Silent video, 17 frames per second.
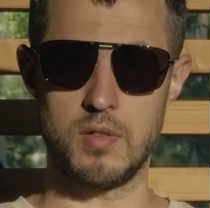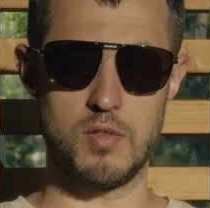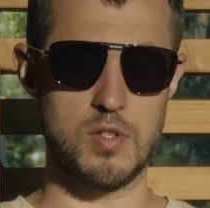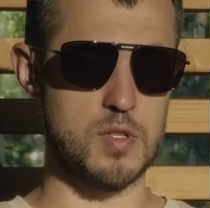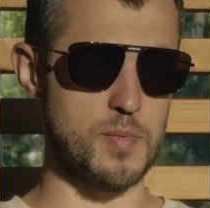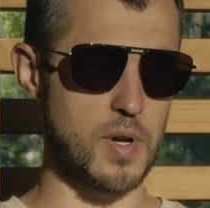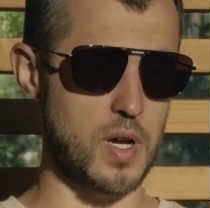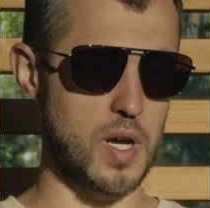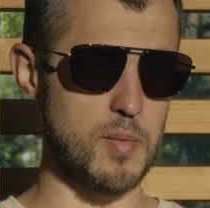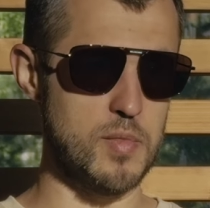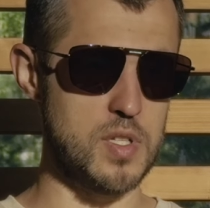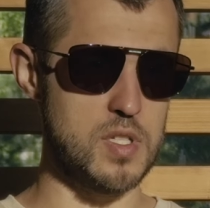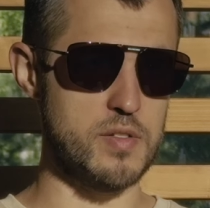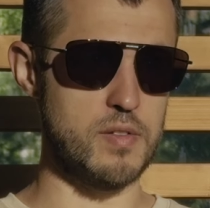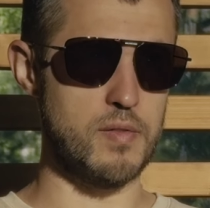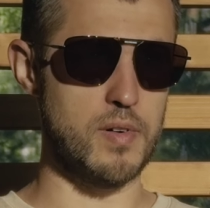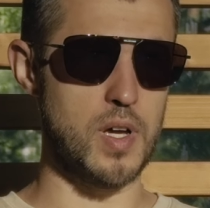то есть пока мы
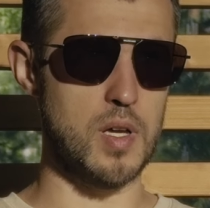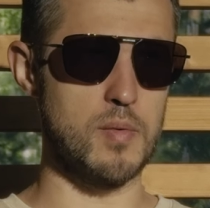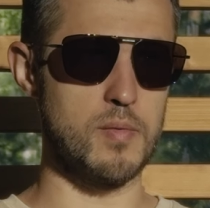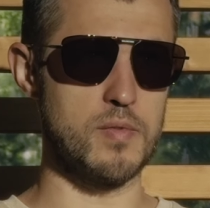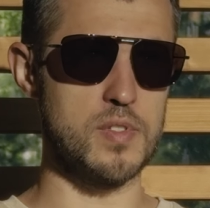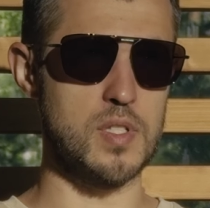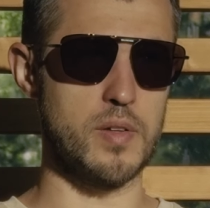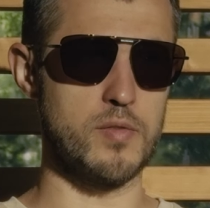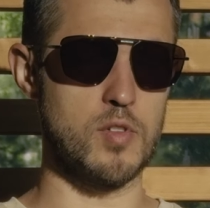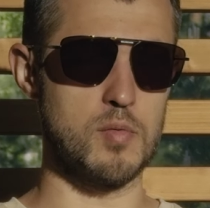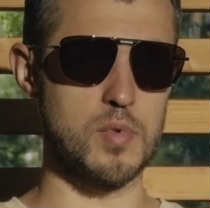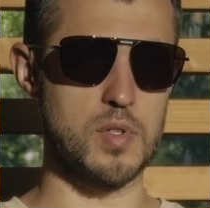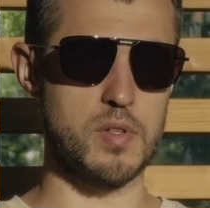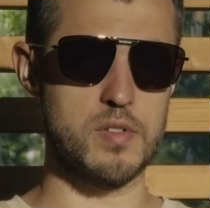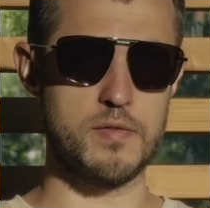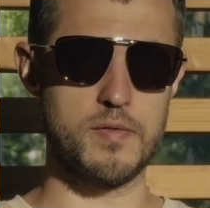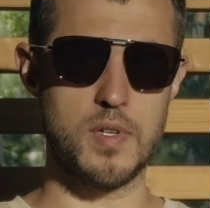развиваем в основном
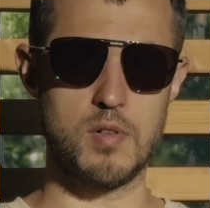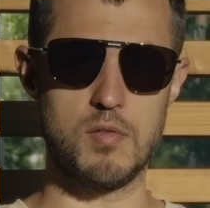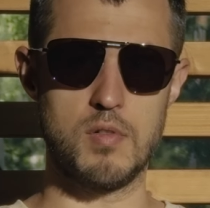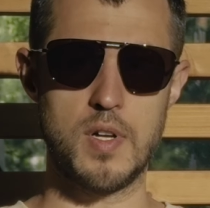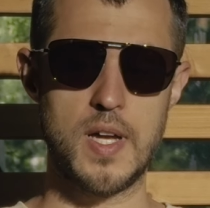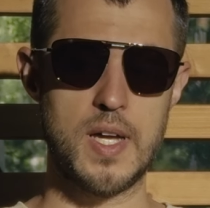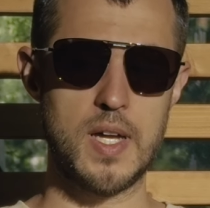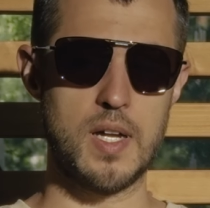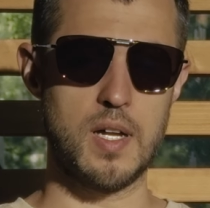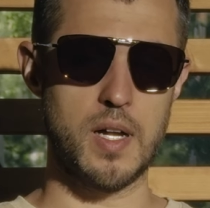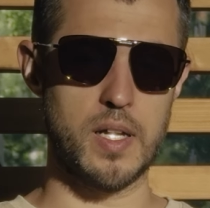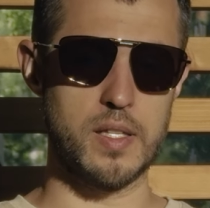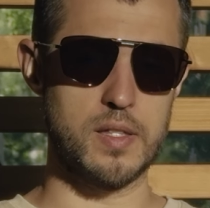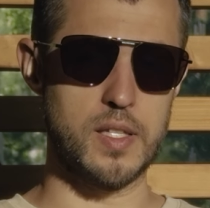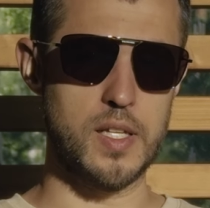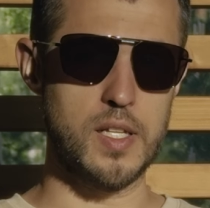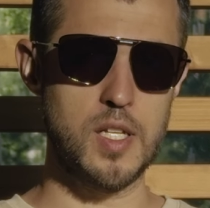эту сферу
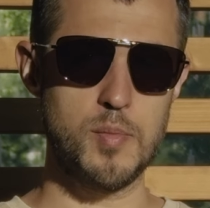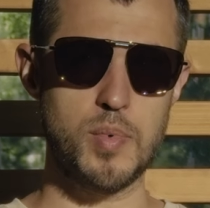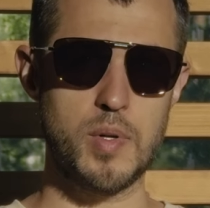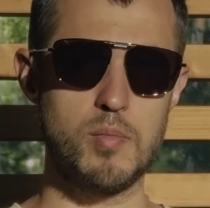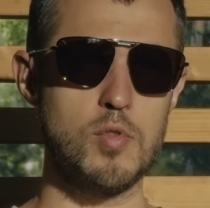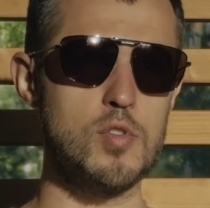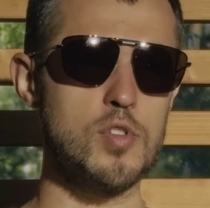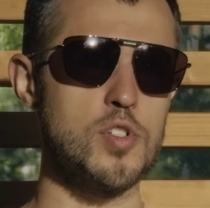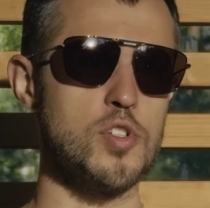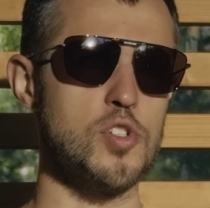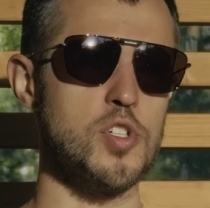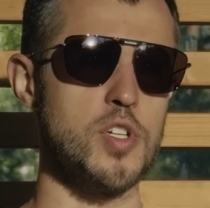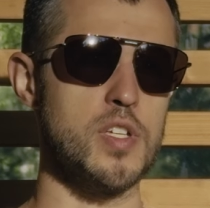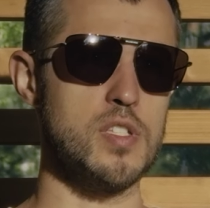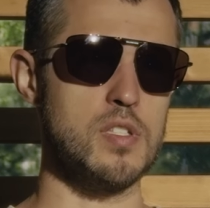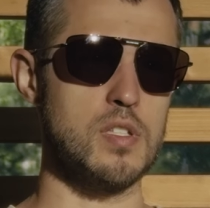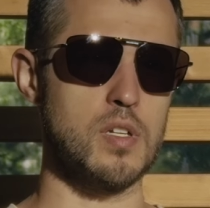отелей по большей
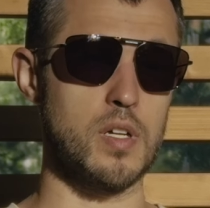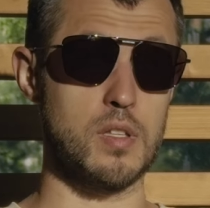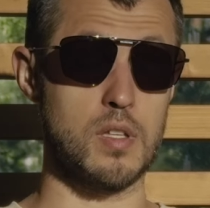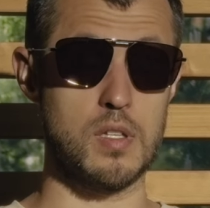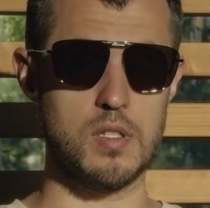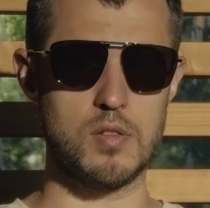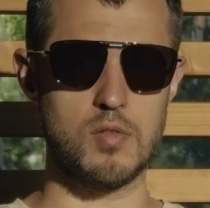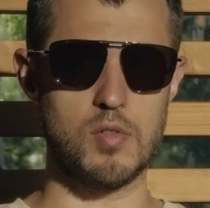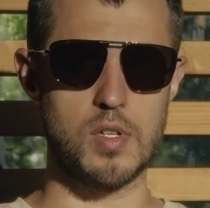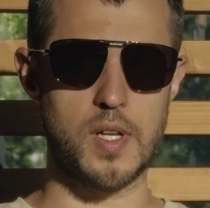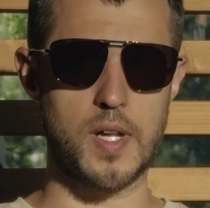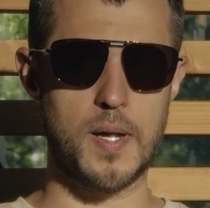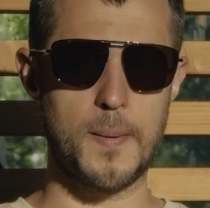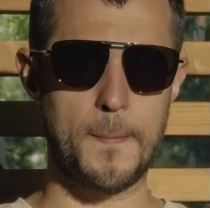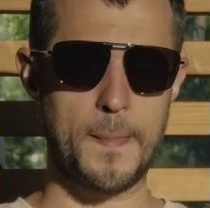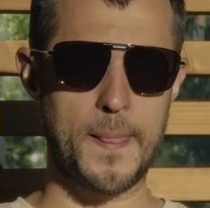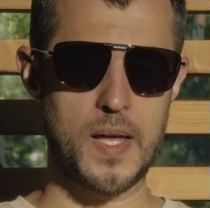части, хотя не
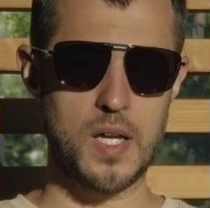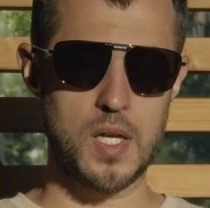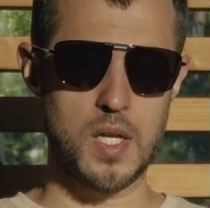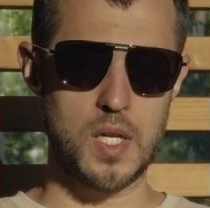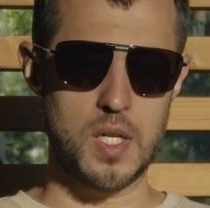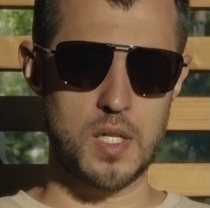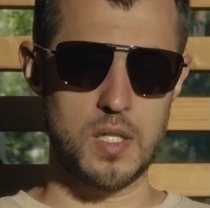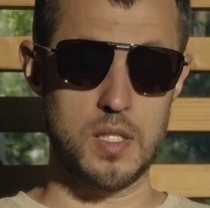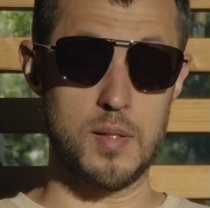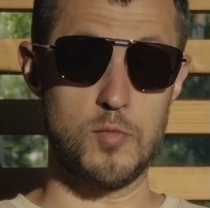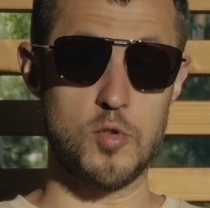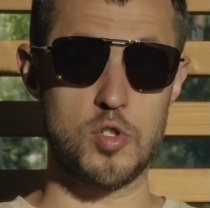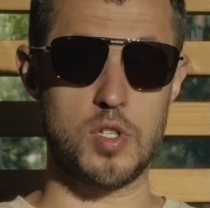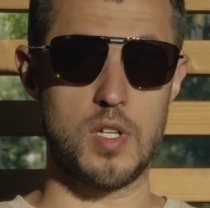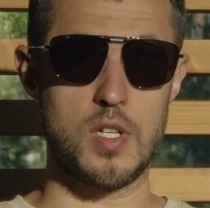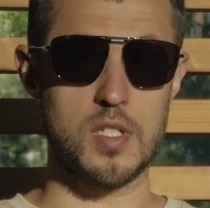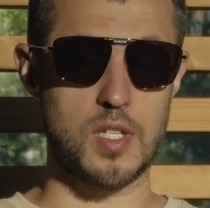только.
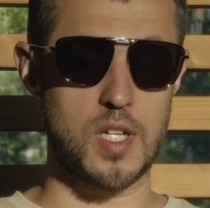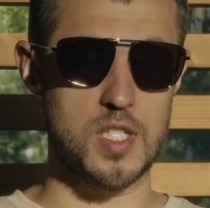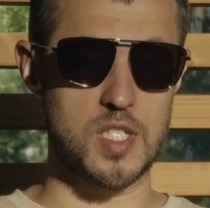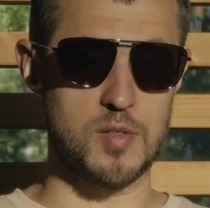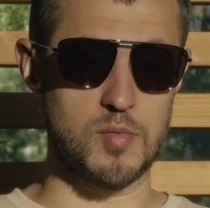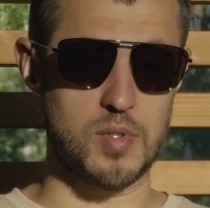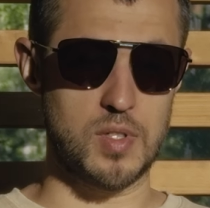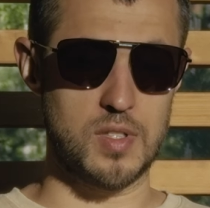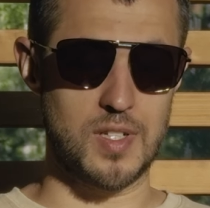Немножко рассказываем,